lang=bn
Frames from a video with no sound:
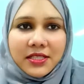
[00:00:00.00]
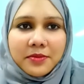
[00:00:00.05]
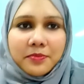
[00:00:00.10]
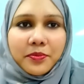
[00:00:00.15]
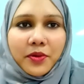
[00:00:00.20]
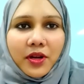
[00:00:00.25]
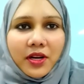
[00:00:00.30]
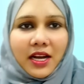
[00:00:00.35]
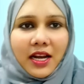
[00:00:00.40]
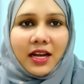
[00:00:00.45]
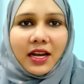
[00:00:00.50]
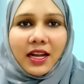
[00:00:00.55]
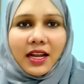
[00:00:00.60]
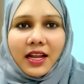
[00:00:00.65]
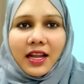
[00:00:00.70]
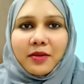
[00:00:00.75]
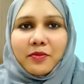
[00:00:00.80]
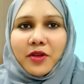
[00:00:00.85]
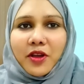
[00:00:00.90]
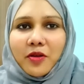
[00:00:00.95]
সিম্পল রান্না
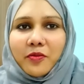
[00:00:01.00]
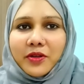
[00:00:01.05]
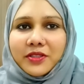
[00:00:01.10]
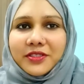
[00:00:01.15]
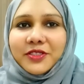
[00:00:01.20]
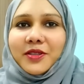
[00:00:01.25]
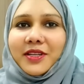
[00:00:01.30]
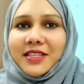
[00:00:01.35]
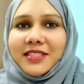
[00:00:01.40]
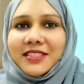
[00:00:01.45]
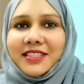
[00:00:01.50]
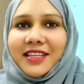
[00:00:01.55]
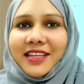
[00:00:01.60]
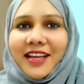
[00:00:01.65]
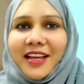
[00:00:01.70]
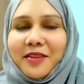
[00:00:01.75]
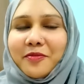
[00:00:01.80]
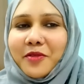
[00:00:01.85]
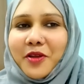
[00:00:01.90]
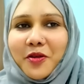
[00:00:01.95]
আর মেহমান চলে আসছে
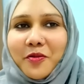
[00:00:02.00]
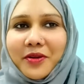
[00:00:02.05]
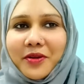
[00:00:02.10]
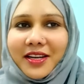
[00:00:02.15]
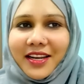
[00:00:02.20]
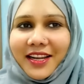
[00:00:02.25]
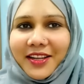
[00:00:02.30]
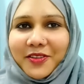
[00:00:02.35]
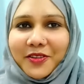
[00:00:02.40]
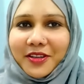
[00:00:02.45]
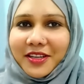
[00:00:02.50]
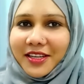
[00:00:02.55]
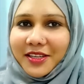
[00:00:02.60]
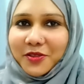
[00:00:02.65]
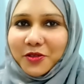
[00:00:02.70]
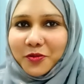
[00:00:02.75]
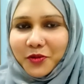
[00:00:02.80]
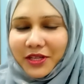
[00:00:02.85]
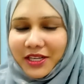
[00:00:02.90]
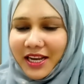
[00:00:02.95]
আর মেহমানরা খাইকে অলরেডি
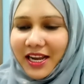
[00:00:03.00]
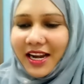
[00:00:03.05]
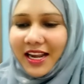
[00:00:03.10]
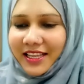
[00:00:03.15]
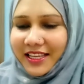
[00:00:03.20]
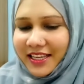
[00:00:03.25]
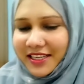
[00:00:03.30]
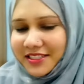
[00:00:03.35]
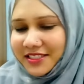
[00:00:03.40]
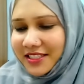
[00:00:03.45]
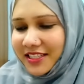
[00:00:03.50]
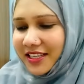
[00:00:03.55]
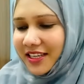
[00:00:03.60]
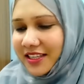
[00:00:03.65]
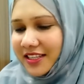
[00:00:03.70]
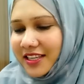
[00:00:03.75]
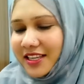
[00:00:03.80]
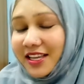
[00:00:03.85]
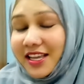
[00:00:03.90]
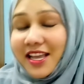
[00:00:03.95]
দুপুরে খানা খেয়েছে
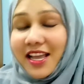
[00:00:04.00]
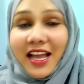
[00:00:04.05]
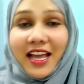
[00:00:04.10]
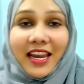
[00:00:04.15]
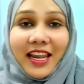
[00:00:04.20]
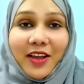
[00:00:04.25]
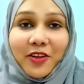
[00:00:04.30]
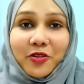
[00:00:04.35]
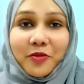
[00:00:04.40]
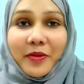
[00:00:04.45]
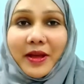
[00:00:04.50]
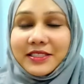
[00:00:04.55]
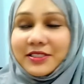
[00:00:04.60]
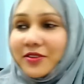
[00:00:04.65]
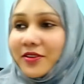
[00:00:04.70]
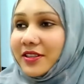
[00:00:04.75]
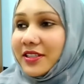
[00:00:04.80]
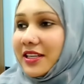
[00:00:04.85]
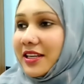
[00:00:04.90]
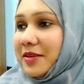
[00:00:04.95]
আর এখন বাজে
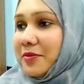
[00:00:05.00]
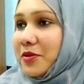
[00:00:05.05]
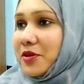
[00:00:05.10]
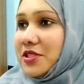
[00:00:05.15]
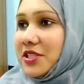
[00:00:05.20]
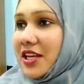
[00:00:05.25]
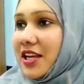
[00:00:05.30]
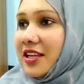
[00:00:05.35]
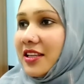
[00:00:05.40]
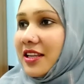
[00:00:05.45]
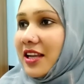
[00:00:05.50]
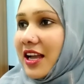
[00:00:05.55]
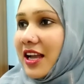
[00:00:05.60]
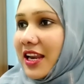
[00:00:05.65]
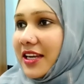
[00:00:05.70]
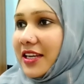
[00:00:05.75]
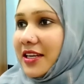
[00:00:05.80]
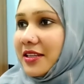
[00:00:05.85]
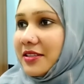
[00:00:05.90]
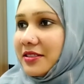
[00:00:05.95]
কয়টা রে বসা আর
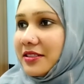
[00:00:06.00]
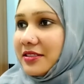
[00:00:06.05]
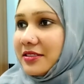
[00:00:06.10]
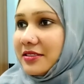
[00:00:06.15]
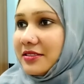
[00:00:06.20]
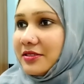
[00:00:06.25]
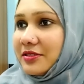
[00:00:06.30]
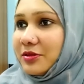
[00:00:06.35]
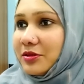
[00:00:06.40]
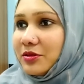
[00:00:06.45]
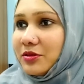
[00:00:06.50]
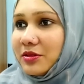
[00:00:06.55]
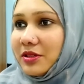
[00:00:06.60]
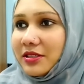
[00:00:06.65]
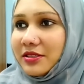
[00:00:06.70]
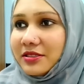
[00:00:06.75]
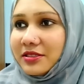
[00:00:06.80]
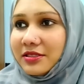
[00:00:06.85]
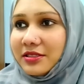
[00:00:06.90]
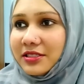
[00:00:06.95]
এটা
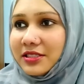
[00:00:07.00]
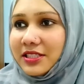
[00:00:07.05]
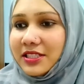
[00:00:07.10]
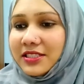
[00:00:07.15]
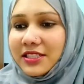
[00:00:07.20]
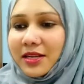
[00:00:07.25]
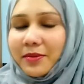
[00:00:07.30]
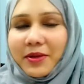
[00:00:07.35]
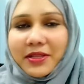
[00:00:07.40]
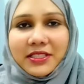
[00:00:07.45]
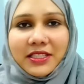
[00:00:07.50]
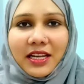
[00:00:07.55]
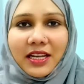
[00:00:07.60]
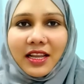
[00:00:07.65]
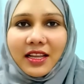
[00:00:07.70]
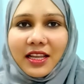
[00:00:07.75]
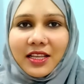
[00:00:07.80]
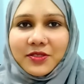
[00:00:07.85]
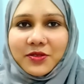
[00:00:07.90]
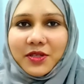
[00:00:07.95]
তিনটা বাজে না
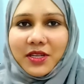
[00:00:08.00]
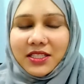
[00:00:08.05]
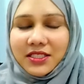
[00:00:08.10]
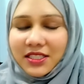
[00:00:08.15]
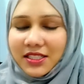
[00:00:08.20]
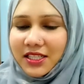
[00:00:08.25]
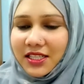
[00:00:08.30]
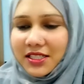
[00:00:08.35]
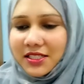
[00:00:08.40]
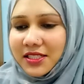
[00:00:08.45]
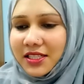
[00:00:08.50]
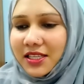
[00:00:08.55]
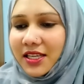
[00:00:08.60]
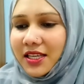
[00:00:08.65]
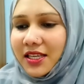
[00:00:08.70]
আসলে রাজন দিয়ে দিছে